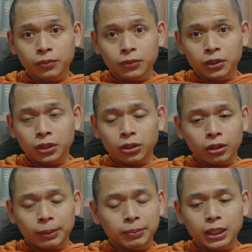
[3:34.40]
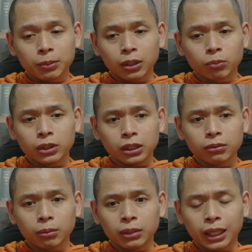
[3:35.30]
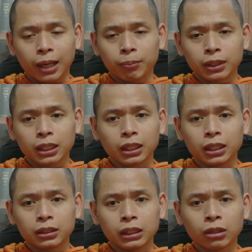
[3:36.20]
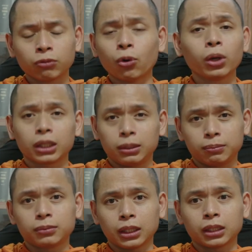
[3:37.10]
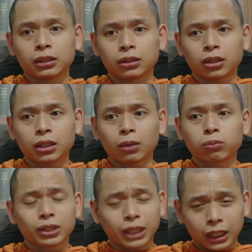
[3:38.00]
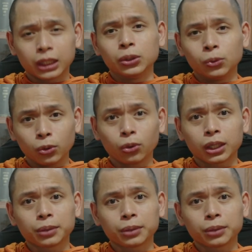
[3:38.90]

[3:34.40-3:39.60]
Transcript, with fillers: chứ còn năm giới mình không giữ mà mình làm cái kia thì nó vô ích lắm nha nó không có thành tựu luôn á